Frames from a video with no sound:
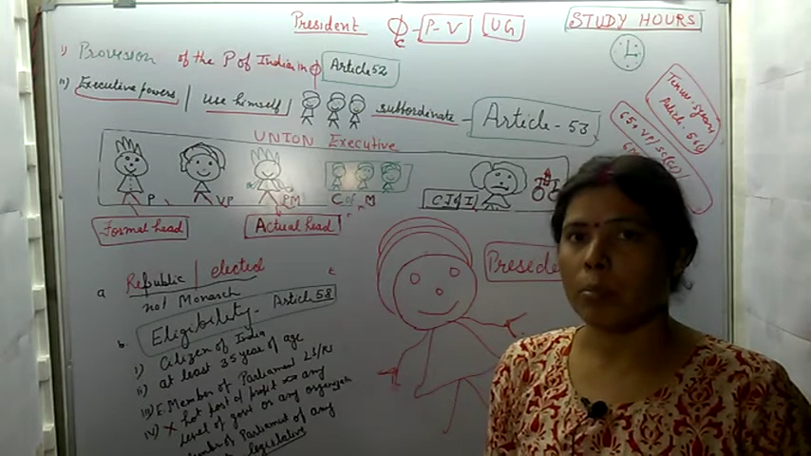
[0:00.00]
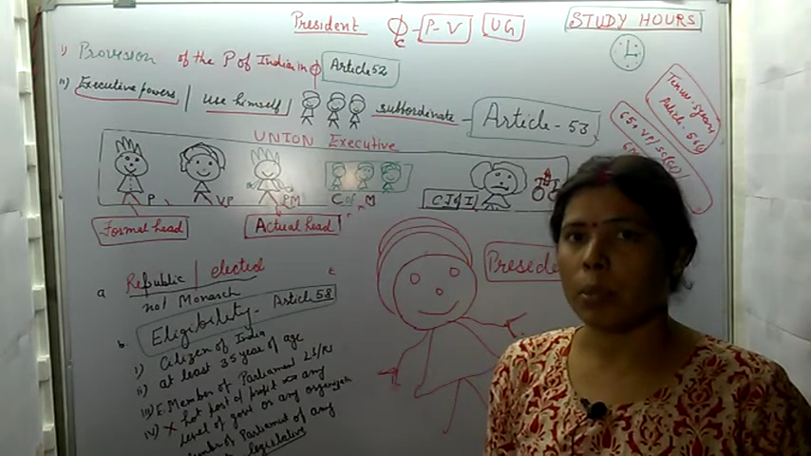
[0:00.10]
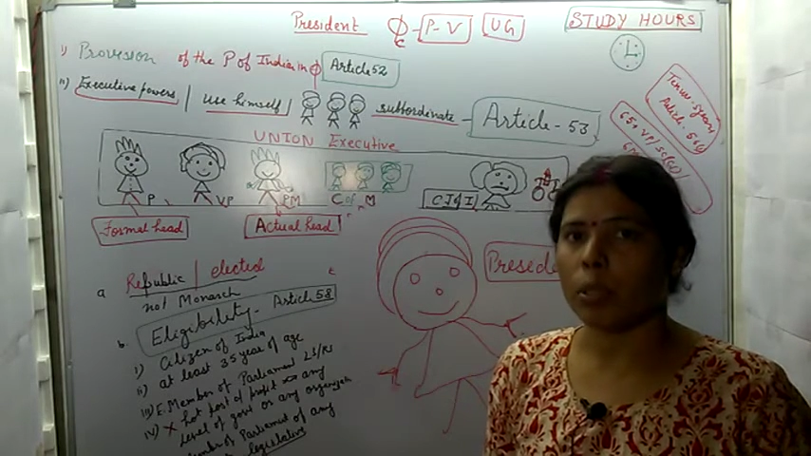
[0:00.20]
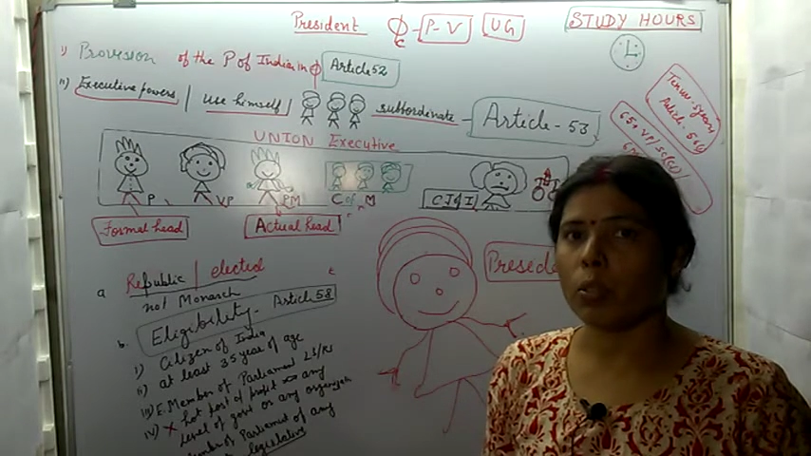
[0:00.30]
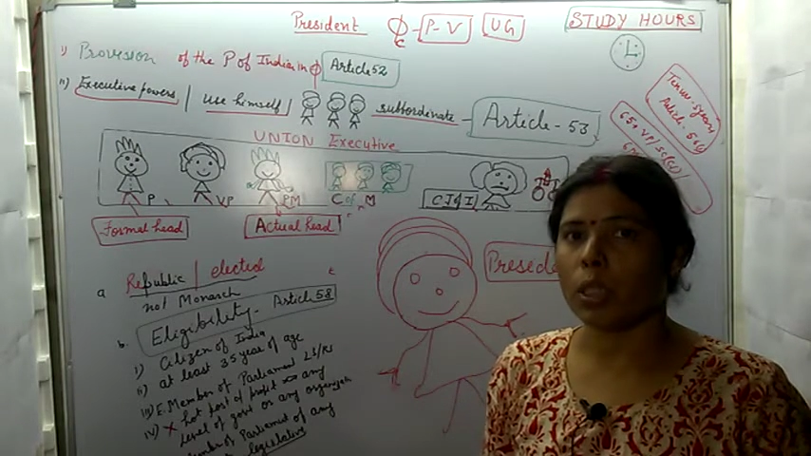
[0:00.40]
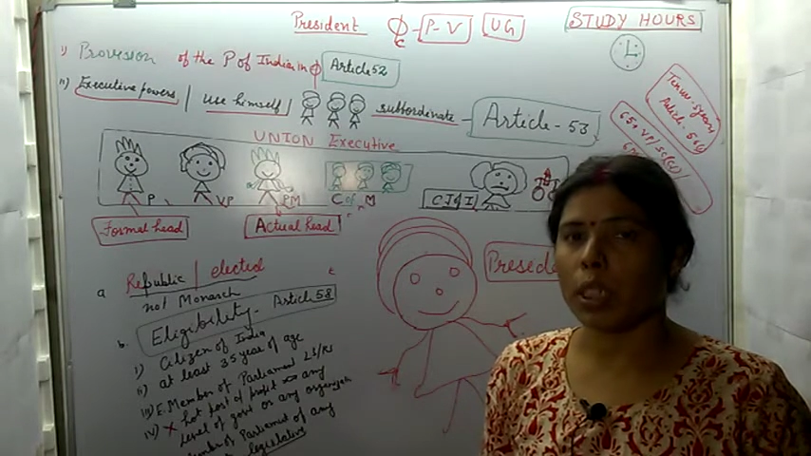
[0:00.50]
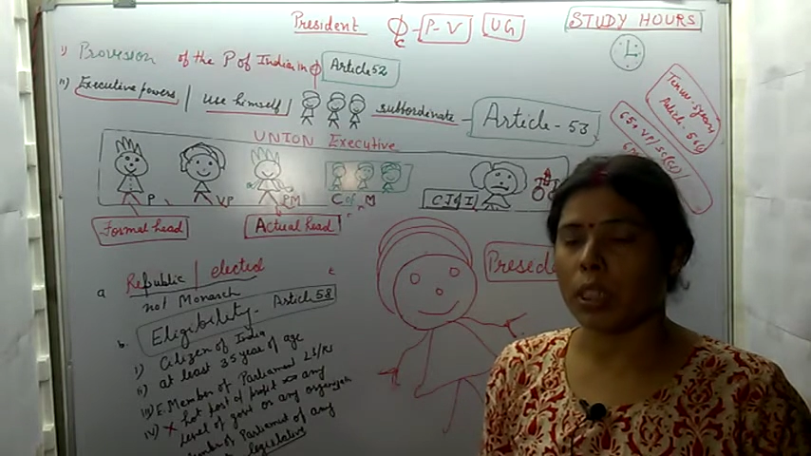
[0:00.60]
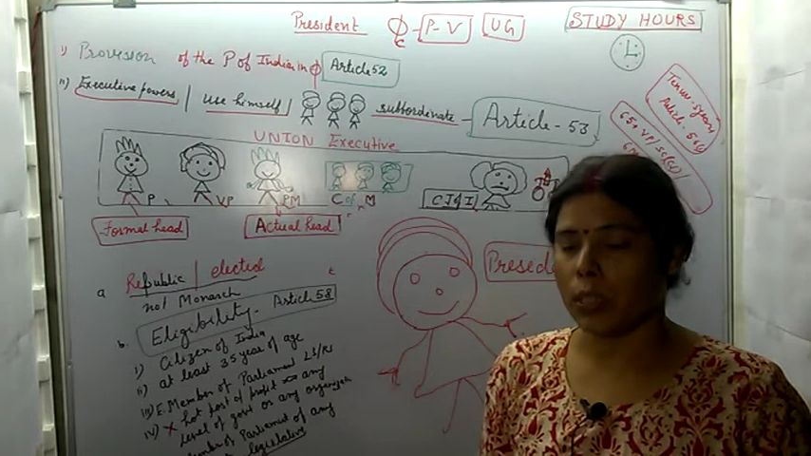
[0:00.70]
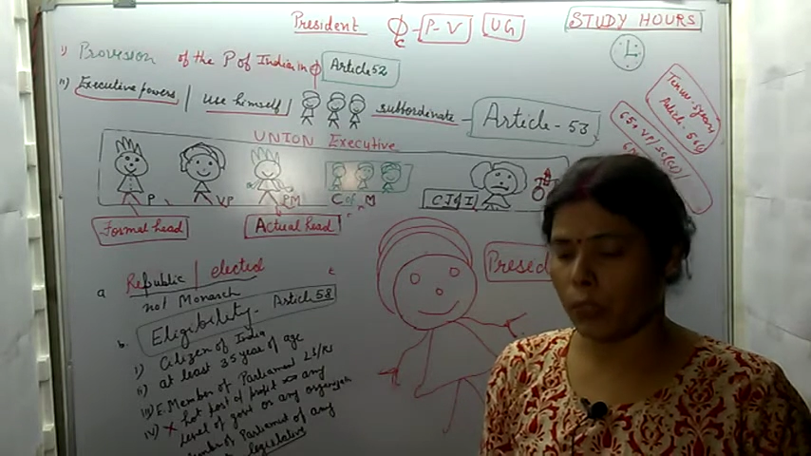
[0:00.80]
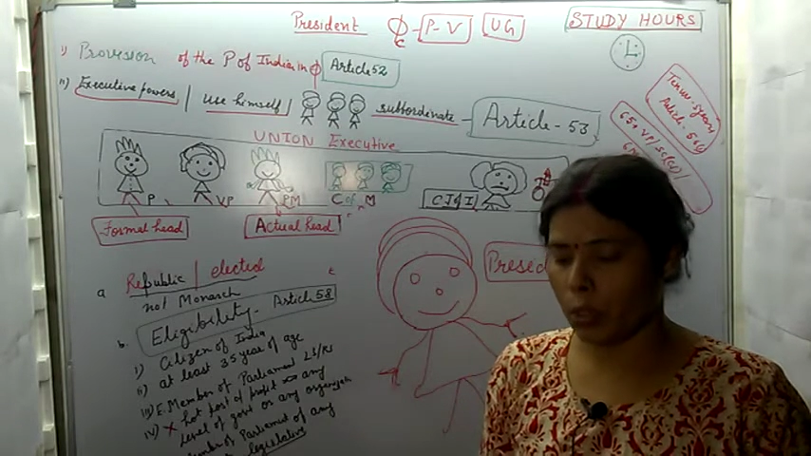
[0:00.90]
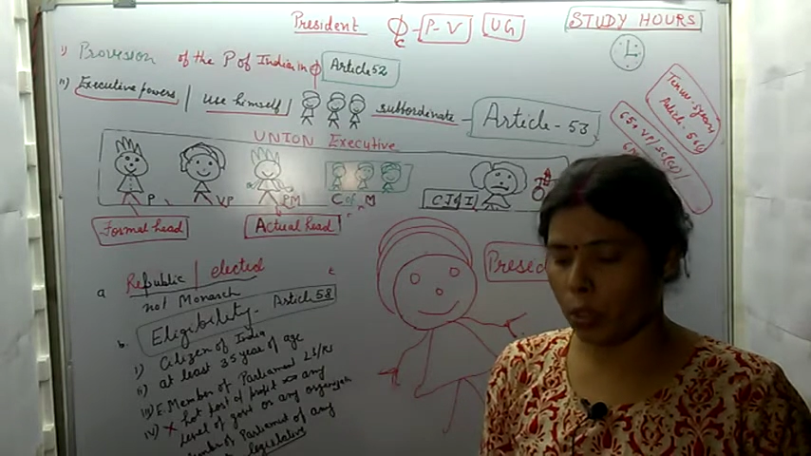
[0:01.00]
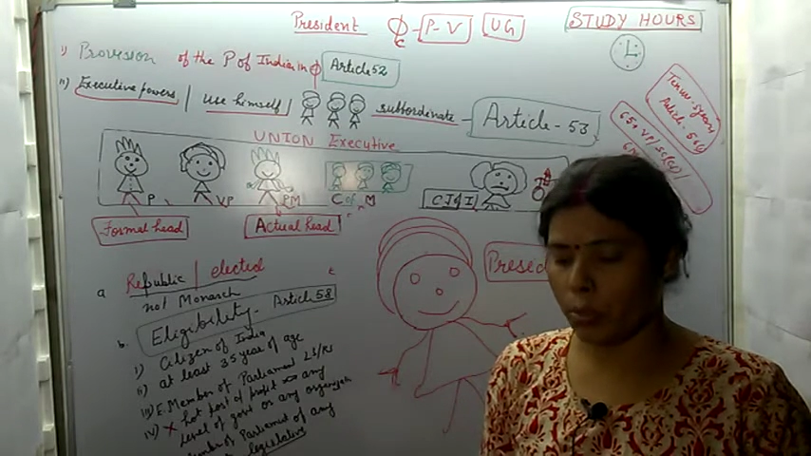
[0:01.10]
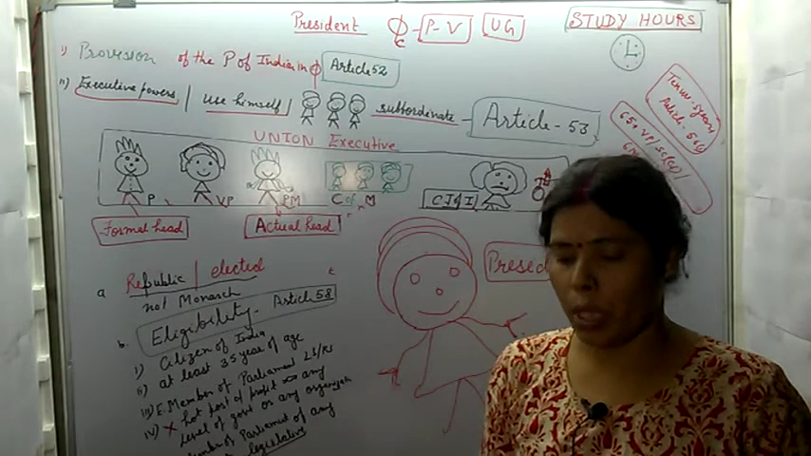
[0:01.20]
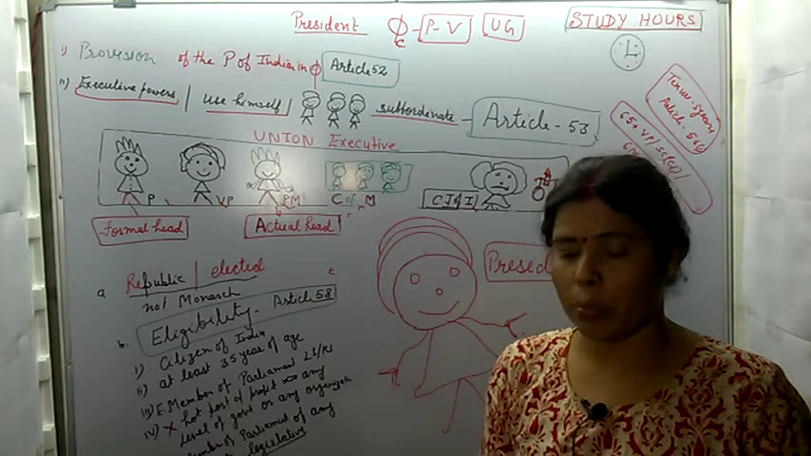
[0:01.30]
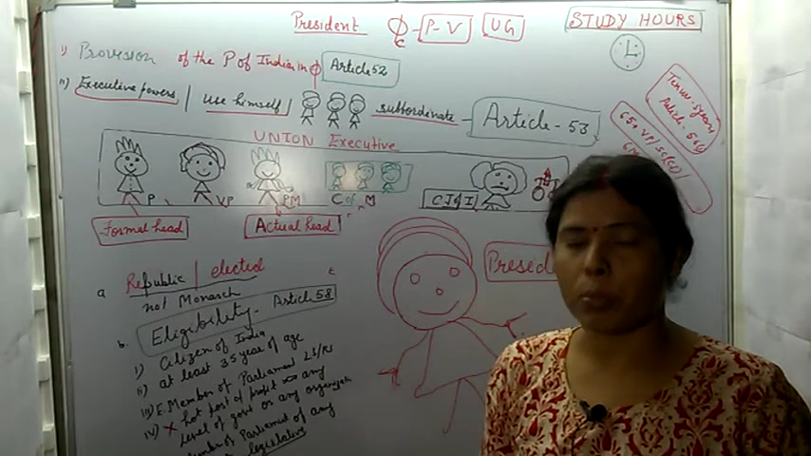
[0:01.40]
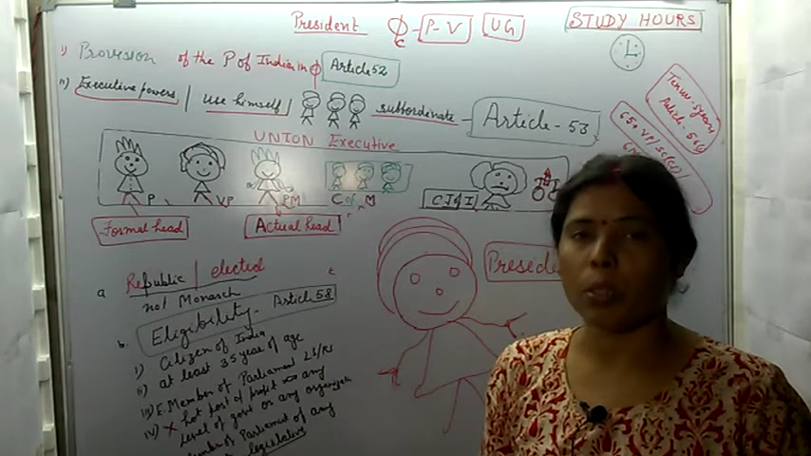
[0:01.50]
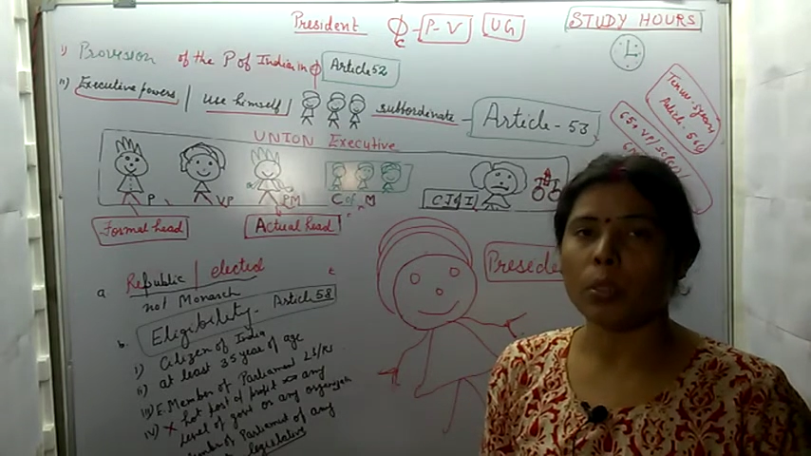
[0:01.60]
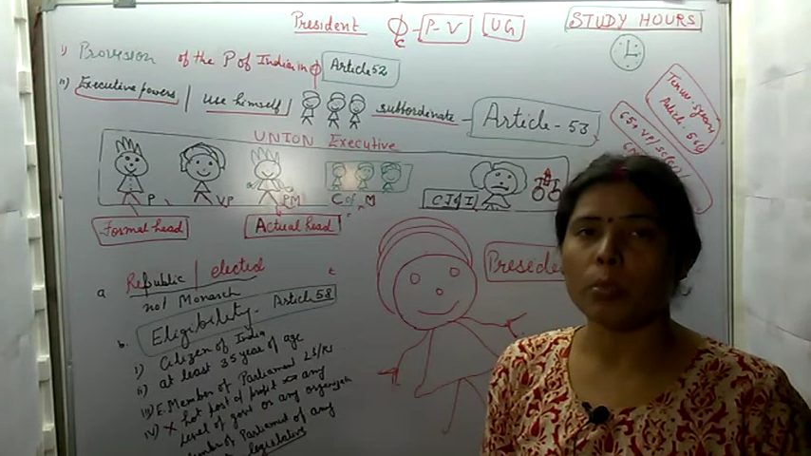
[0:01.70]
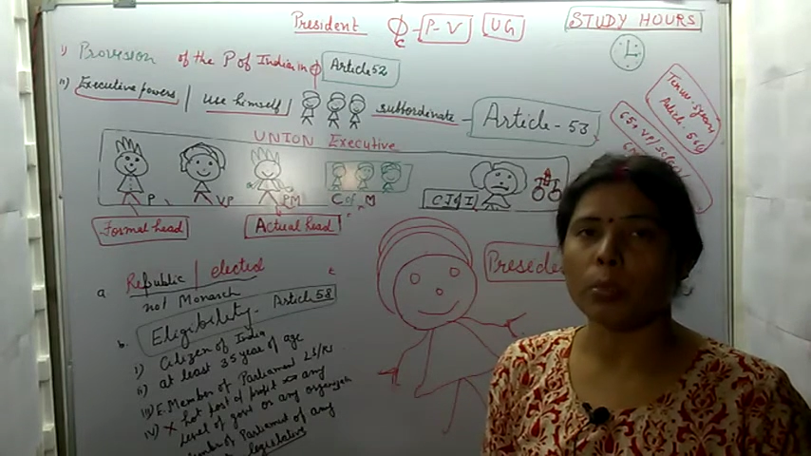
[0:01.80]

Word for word: मैं दो या तीन वीडियो में आपको